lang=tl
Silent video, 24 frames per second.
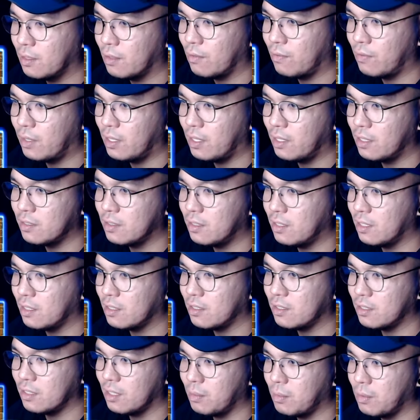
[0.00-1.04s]
Feels
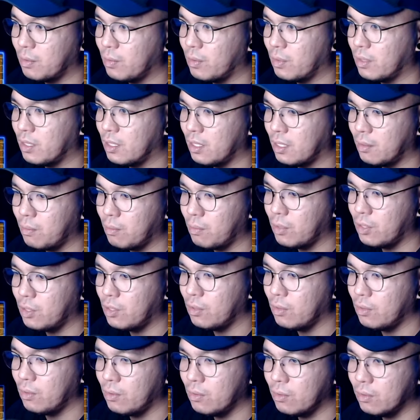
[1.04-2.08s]
like someone in love with
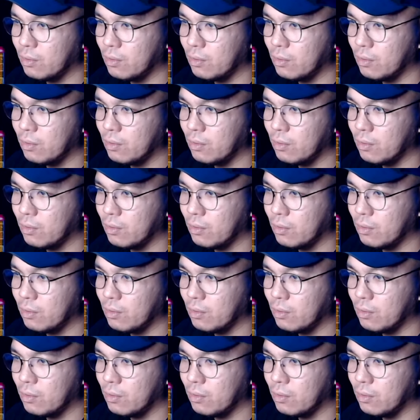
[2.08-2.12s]
you.